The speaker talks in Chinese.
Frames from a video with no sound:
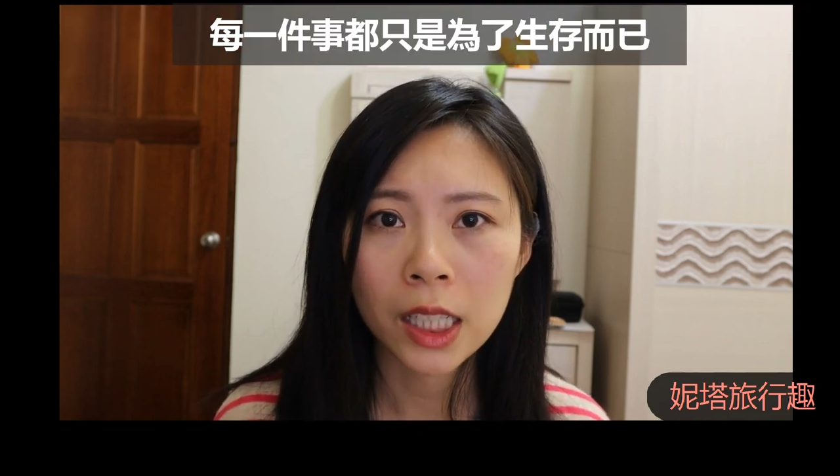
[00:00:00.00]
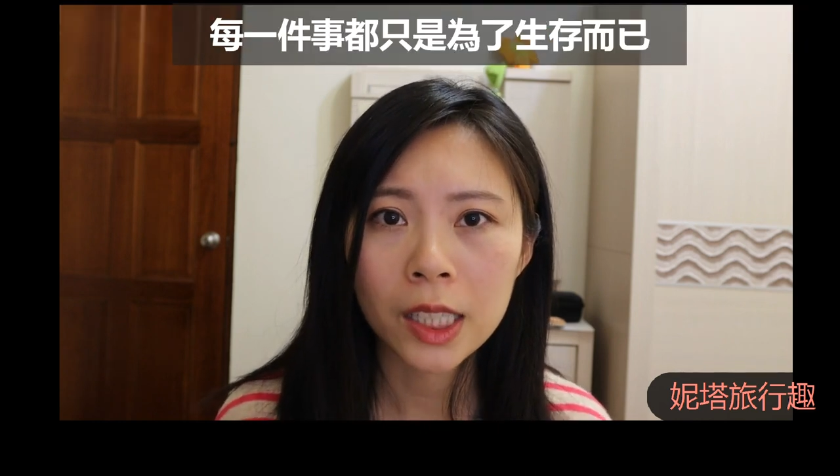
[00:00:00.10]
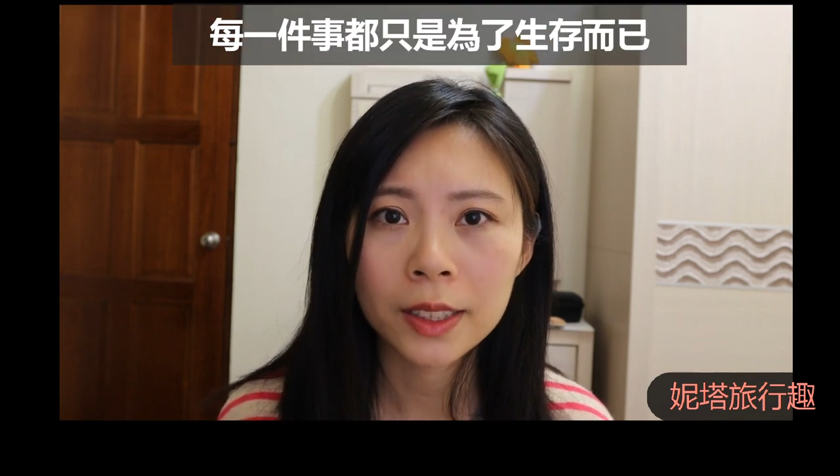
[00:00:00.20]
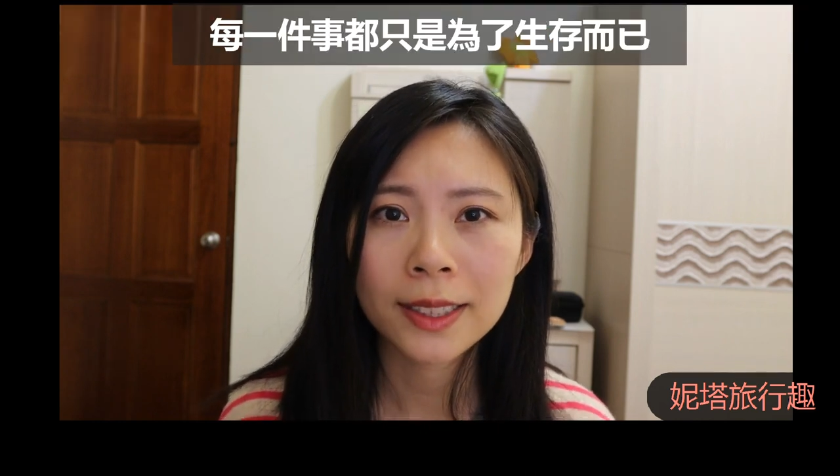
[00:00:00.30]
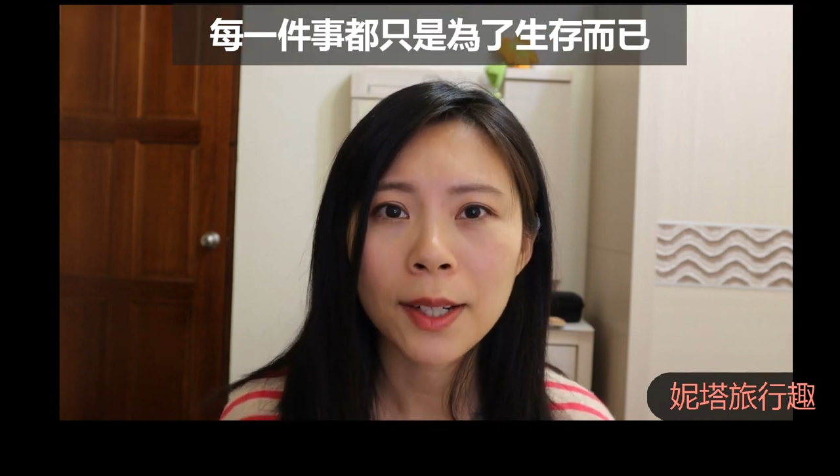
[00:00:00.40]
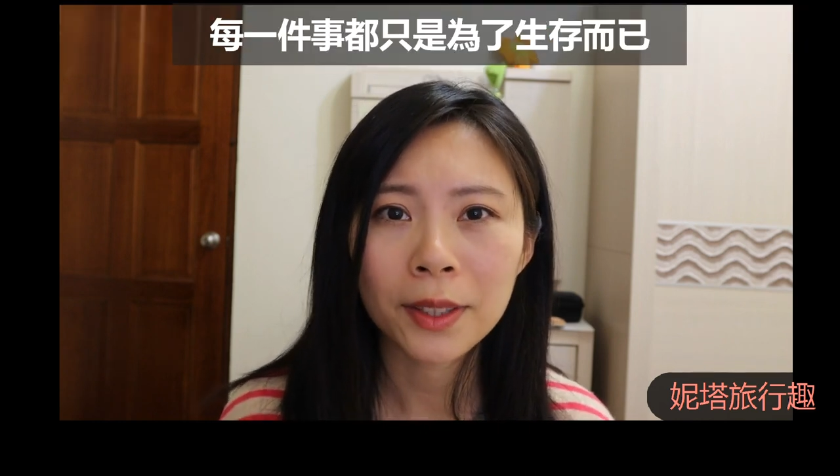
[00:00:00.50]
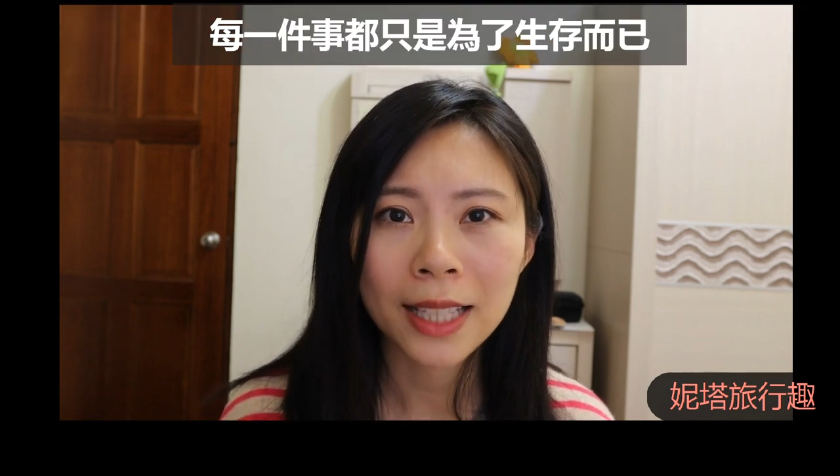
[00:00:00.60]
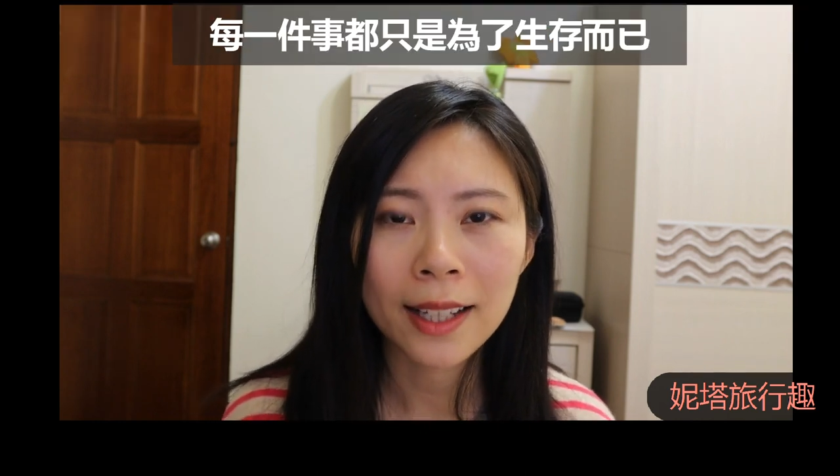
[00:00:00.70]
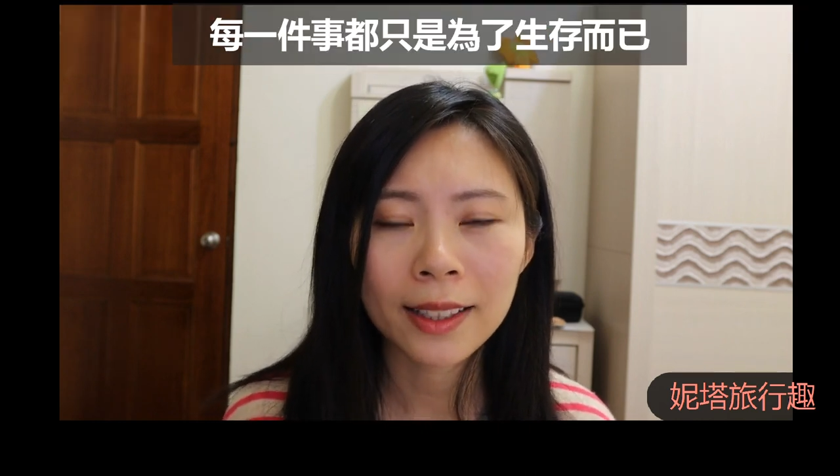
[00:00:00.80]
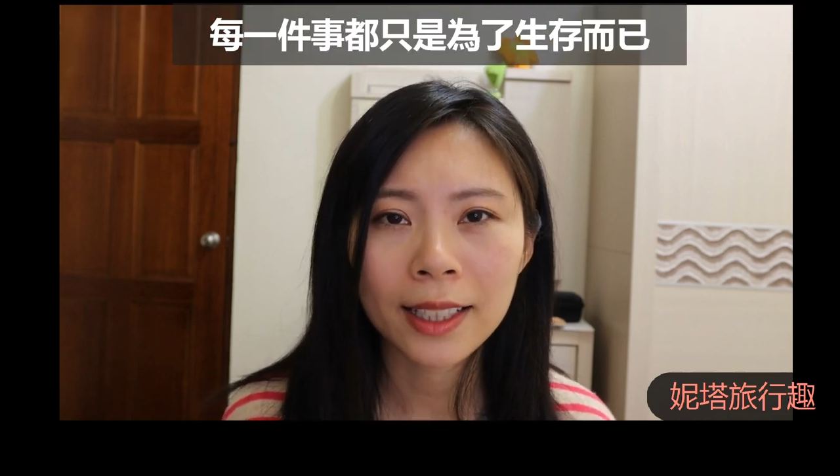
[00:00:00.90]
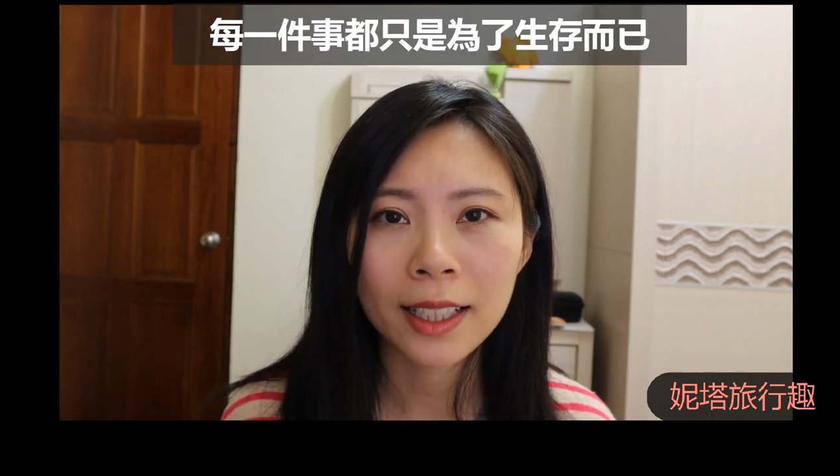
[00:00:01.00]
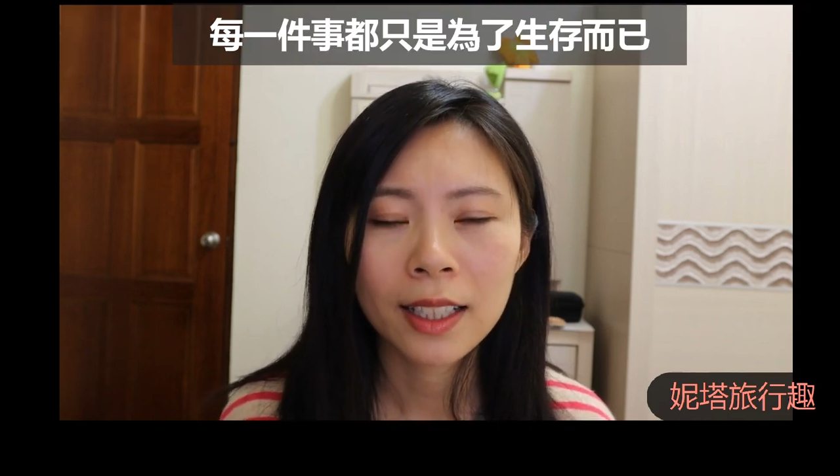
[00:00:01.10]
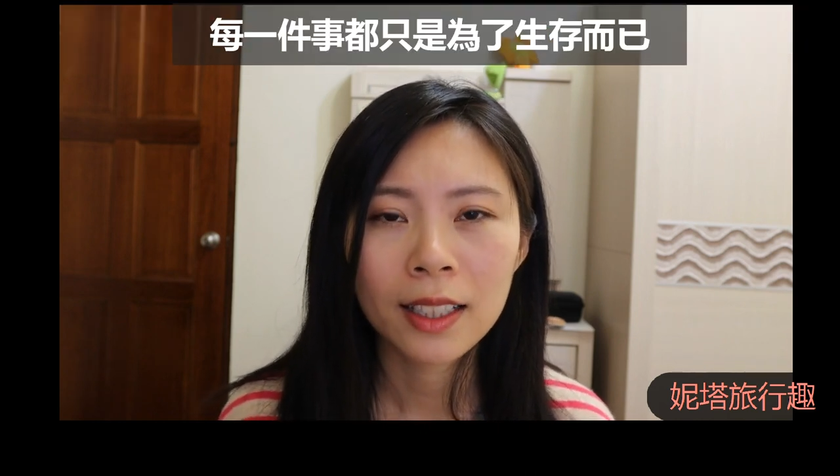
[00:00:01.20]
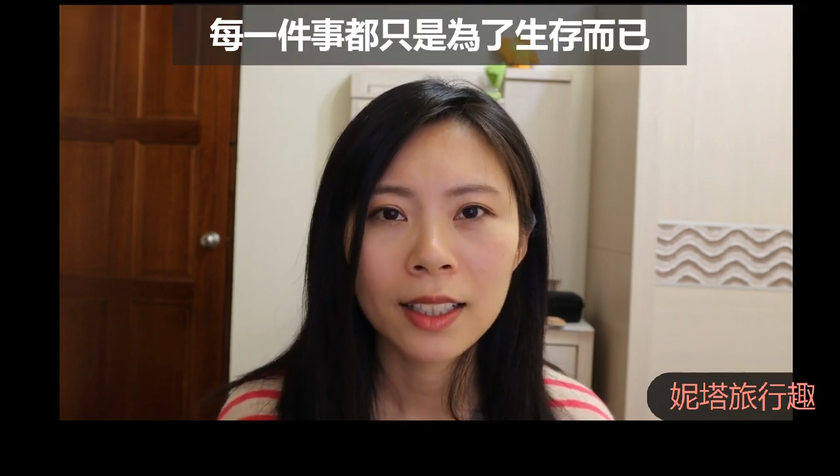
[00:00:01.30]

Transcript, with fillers: 然后到当地